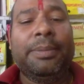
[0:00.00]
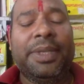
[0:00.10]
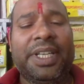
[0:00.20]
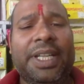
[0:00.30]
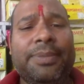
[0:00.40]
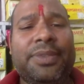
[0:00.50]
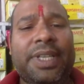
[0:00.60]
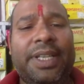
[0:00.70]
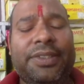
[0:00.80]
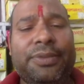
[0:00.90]
मेरा नाम
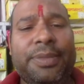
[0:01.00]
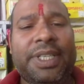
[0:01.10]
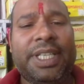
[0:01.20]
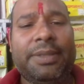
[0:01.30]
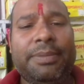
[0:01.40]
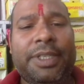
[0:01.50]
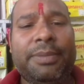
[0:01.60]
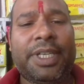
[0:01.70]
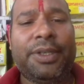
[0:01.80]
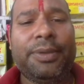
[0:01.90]
शैलेश कुमार है मैं
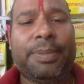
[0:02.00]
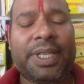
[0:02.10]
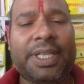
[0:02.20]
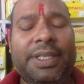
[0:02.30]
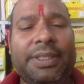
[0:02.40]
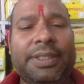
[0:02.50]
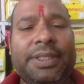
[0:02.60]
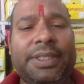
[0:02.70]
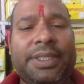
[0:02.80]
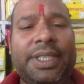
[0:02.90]
मांडू प्रखंड
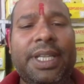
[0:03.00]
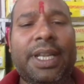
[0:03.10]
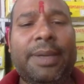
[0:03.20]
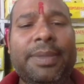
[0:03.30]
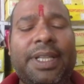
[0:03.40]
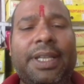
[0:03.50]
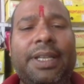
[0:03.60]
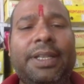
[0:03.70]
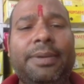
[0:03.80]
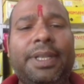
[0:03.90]
जिला रामगढ़ का
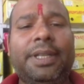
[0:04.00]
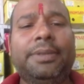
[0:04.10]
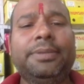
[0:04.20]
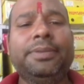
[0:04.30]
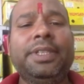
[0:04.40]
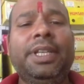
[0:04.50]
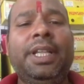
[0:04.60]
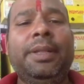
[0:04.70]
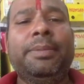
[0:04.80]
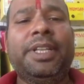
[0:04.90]
रहने वाला हूँ
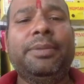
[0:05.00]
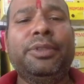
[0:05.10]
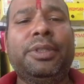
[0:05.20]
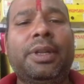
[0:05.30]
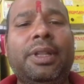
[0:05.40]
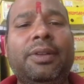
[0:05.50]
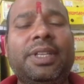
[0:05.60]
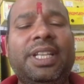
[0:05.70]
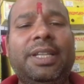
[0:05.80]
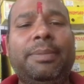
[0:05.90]
मैंने मुद्रा लोन
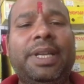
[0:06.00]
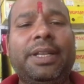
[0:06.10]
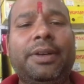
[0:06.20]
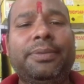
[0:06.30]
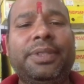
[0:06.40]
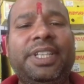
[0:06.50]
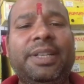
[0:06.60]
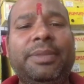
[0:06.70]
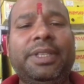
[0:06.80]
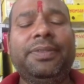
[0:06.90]
के लिए बैंक ऑफ
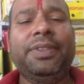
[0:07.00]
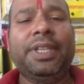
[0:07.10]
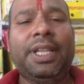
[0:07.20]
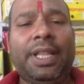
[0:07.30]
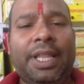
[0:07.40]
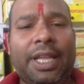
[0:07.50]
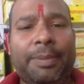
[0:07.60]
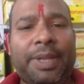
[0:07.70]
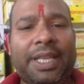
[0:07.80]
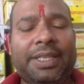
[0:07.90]
इंडिया में
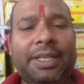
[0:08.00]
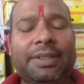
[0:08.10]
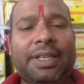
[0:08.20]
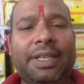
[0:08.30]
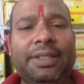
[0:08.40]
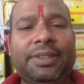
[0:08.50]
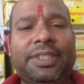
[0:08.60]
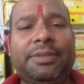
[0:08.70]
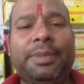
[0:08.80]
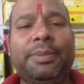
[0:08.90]
अप्लाई किया था
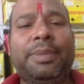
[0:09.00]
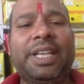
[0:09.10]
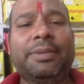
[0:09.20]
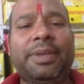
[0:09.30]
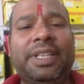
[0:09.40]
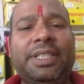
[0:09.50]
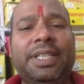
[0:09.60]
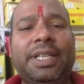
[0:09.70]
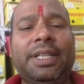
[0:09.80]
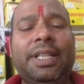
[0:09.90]
जिसमें बैंक
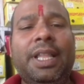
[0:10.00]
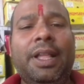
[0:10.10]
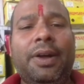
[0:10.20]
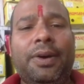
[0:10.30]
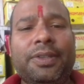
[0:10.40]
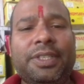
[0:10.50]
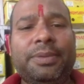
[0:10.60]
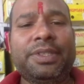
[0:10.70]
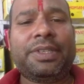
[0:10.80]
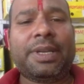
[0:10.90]
मैनेजर और
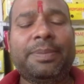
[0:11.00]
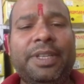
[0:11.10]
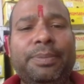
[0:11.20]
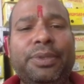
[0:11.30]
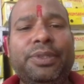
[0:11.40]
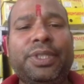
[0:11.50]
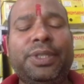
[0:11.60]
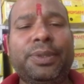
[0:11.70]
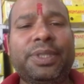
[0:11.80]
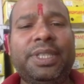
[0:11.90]
सभी स्टाफ ने पूर्ण
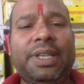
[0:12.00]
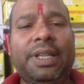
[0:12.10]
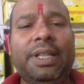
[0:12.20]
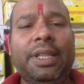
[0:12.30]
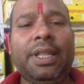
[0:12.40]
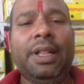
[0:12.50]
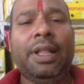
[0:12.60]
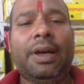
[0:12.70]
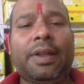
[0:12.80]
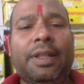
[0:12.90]
सहयोग दिया
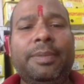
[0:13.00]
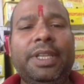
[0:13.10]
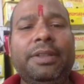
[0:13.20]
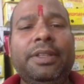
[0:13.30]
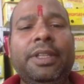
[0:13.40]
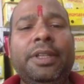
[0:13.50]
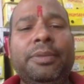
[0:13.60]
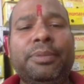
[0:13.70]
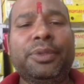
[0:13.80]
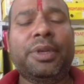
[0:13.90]
और हमें
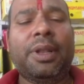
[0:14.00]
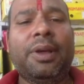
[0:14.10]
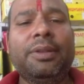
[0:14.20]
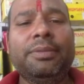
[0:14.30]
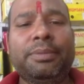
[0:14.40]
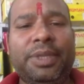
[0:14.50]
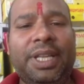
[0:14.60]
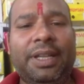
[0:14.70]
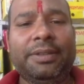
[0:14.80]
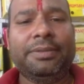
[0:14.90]
मुद्रा लोन मिला